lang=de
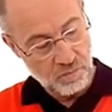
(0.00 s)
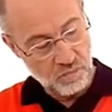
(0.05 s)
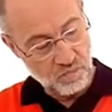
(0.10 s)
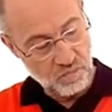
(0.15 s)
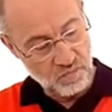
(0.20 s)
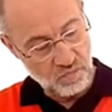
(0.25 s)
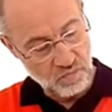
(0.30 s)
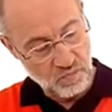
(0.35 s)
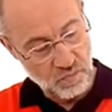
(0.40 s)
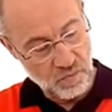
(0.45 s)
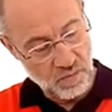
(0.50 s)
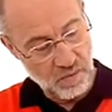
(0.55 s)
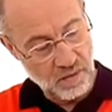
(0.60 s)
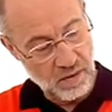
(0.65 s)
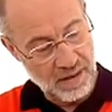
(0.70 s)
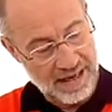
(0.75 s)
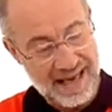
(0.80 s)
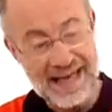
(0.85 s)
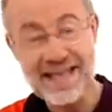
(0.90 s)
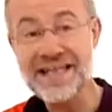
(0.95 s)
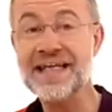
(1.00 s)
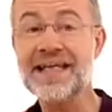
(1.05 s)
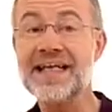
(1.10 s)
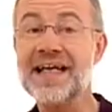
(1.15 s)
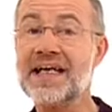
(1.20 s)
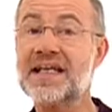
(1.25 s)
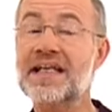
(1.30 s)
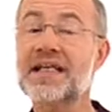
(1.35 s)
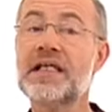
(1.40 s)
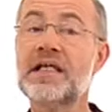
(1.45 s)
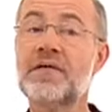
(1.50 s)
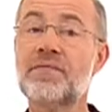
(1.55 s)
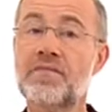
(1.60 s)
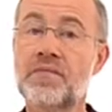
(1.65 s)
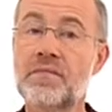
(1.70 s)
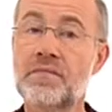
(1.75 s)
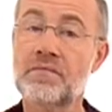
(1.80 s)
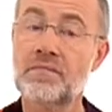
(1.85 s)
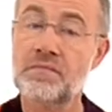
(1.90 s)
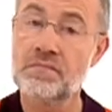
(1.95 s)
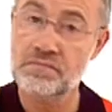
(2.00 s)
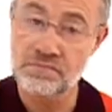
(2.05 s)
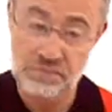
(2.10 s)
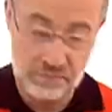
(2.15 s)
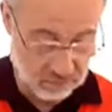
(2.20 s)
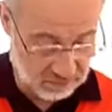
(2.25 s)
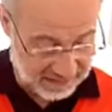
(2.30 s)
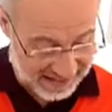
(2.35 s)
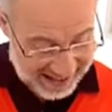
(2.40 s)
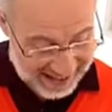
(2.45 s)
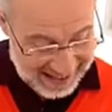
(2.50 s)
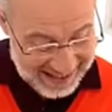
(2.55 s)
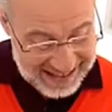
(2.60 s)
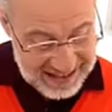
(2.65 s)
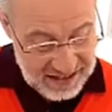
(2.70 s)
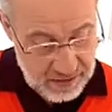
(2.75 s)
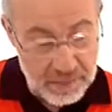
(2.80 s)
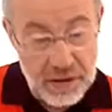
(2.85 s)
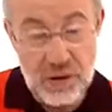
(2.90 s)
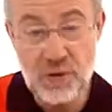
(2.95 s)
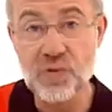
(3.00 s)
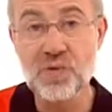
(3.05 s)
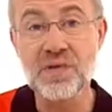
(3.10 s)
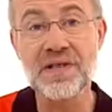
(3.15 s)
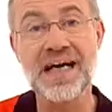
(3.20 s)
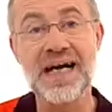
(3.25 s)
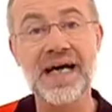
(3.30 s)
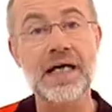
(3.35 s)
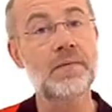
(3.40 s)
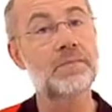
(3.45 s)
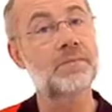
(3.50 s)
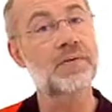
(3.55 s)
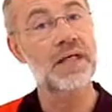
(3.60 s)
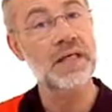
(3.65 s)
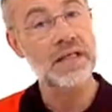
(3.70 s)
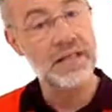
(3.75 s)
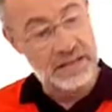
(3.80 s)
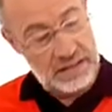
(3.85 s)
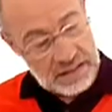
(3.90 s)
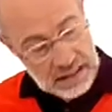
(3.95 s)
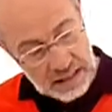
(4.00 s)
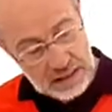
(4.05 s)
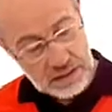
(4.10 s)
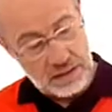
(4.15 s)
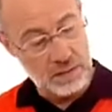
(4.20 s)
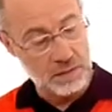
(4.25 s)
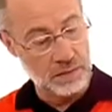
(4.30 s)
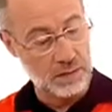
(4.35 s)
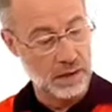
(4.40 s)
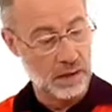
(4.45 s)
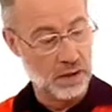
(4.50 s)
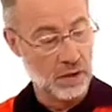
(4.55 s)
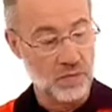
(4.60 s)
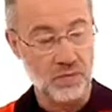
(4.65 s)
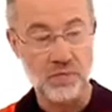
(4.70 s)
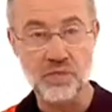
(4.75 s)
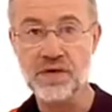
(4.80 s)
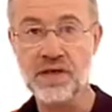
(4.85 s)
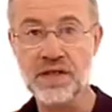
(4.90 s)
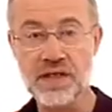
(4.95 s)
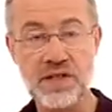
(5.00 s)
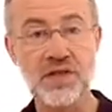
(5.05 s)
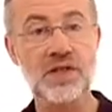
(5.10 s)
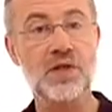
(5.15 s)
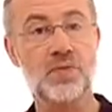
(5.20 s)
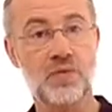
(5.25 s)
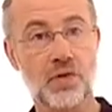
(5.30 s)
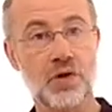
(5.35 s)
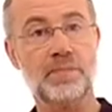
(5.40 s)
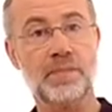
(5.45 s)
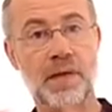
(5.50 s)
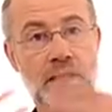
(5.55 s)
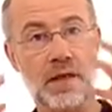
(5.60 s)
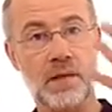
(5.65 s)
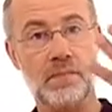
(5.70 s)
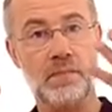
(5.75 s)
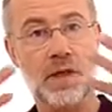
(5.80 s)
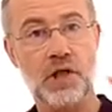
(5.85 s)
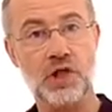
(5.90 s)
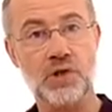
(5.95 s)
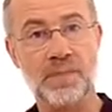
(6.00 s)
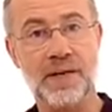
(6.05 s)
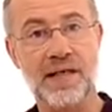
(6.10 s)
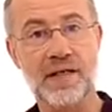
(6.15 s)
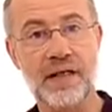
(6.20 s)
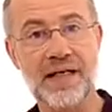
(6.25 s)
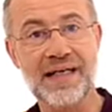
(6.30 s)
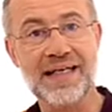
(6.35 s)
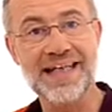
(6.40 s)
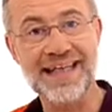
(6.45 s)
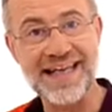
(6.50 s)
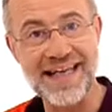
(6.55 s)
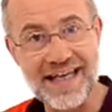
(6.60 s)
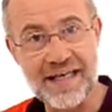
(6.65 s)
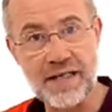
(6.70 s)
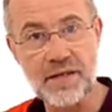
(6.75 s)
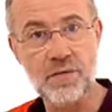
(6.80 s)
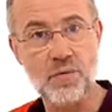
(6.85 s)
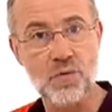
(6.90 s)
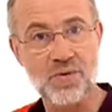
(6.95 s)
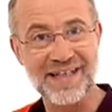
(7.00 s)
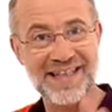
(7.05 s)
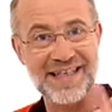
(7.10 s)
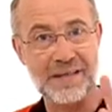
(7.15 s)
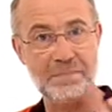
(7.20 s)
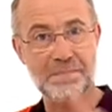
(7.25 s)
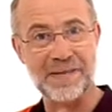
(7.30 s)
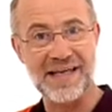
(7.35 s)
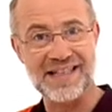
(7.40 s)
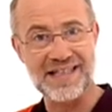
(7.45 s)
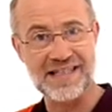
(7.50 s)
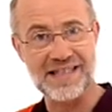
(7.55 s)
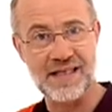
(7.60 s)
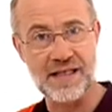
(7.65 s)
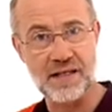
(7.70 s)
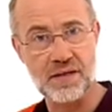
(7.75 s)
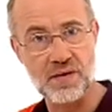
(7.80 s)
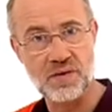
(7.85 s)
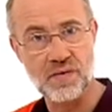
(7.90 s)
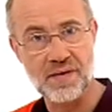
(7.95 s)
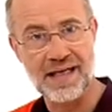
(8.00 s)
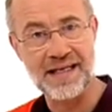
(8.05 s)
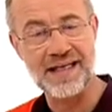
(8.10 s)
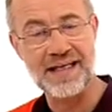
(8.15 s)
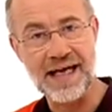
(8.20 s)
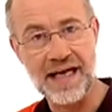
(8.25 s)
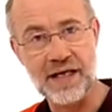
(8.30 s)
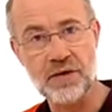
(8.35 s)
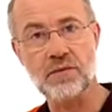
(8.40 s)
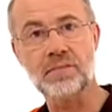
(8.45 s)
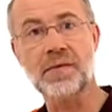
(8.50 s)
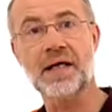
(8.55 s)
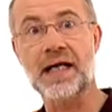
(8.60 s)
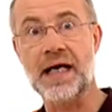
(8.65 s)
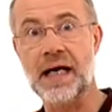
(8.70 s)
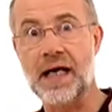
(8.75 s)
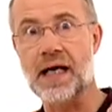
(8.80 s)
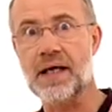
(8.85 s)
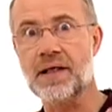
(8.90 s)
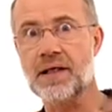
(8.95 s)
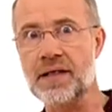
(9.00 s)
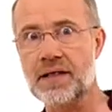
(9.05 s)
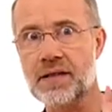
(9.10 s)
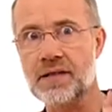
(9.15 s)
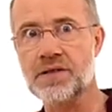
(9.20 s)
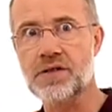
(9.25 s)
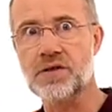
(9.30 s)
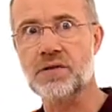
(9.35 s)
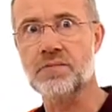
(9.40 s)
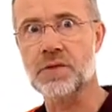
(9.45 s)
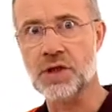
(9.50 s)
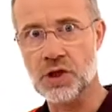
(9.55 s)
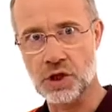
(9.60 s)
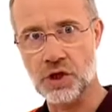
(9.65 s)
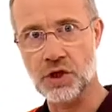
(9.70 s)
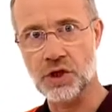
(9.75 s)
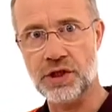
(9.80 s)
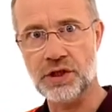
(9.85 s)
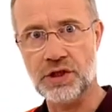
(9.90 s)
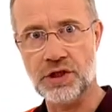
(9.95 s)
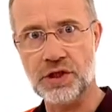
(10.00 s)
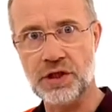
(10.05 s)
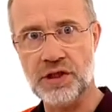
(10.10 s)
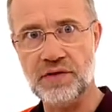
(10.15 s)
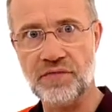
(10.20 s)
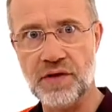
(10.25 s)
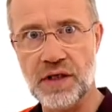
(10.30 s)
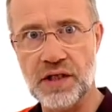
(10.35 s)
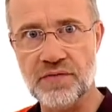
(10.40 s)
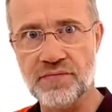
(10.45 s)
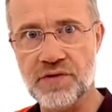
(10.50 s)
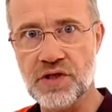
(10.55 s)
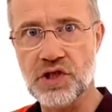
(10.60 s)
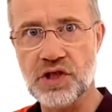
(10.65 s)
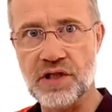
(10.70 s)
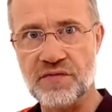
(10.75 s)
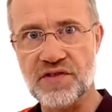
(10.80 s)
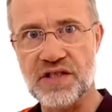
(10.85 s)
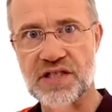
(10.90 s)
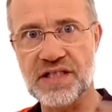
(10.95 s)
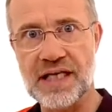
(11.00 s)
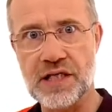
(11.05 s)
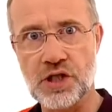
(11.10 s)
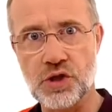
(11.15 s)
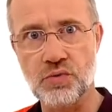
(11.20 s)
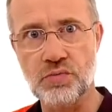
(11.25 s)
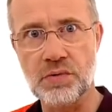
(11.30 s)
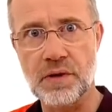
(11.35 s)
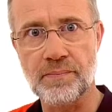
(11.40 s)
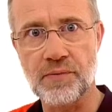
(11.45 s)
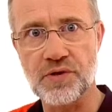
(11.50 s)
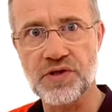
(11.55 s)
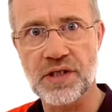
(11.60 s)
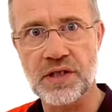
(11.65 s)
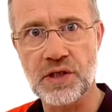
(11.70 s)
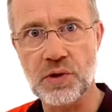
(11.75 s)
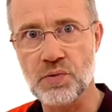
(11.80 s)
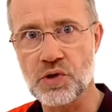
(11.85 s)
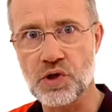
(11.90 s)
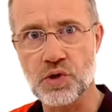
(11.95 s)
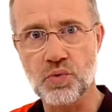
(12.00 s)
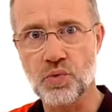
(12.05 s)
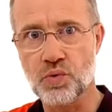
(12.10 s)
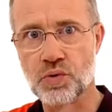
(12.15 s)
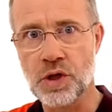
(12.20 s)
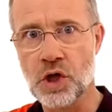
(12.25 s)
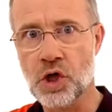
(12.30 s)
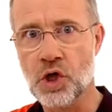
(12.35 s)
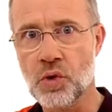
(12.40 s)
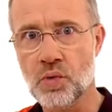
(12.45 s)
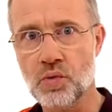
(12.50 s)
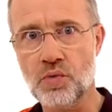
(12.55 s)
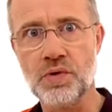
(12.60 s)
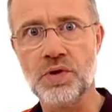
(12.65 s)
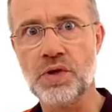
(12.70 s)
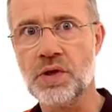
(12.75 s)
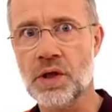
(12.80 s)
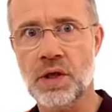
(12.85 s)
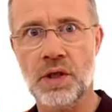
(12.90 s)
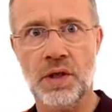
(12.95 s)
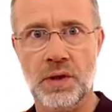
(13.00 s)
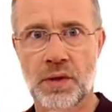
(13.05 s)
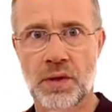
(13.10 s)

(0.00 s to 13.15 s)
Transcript: hm, alternativen Heilsmethode einbringt, dann würde das natürlich bei dem entsprechenden Klienten oder dem Patienten sogar den Eindruck machen, aha, hier handelt es sich um richtig tiefgehende Wissenschaft, das ist alles hundertprozentig untersucht und